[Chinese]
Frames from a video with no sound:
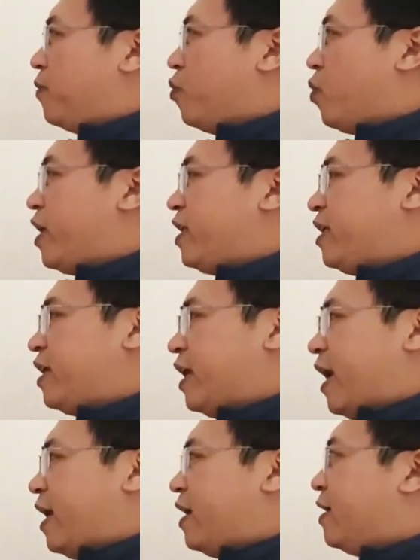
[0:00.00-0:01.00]
问
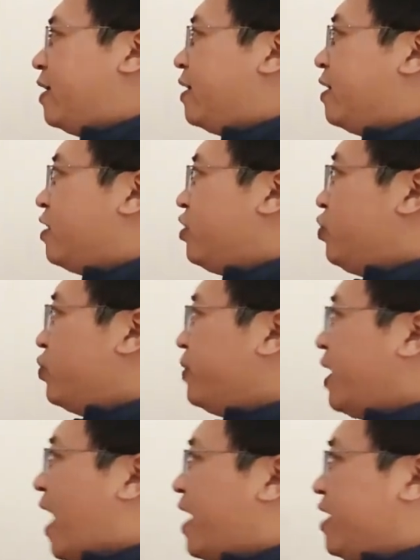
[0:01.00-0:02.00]
题来了，
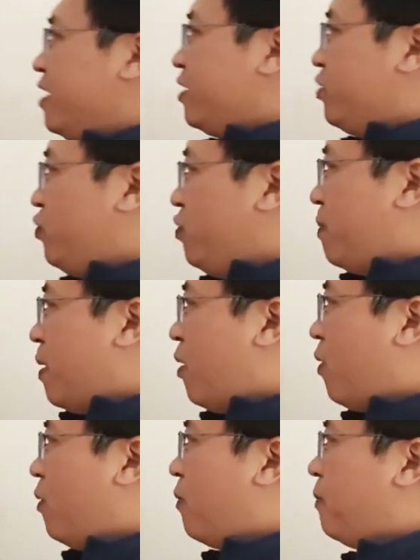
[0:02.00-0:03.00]
用哪一个车
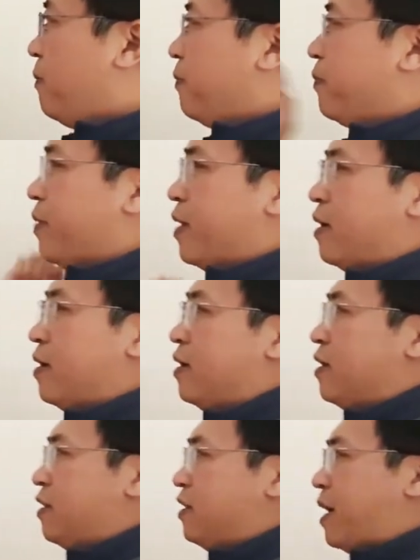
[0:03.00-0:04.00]
保？
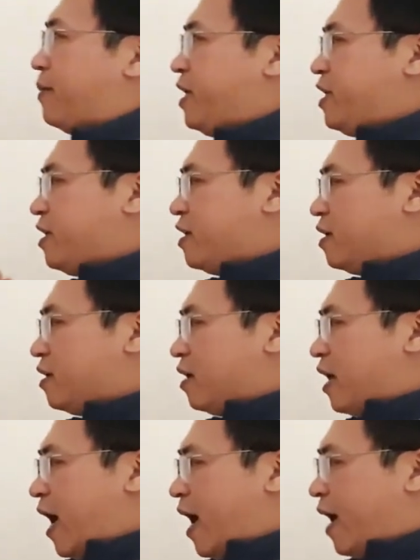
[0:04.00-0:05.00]
咱们一个
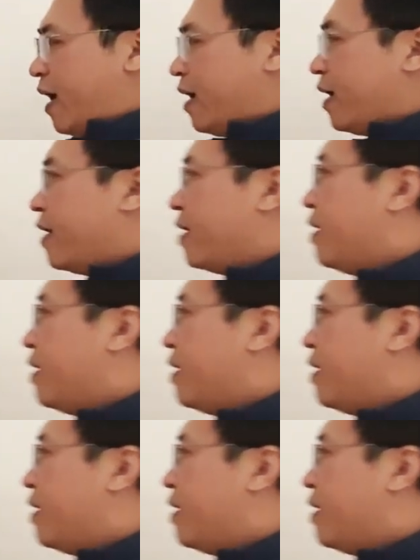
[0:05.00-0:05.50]
个看。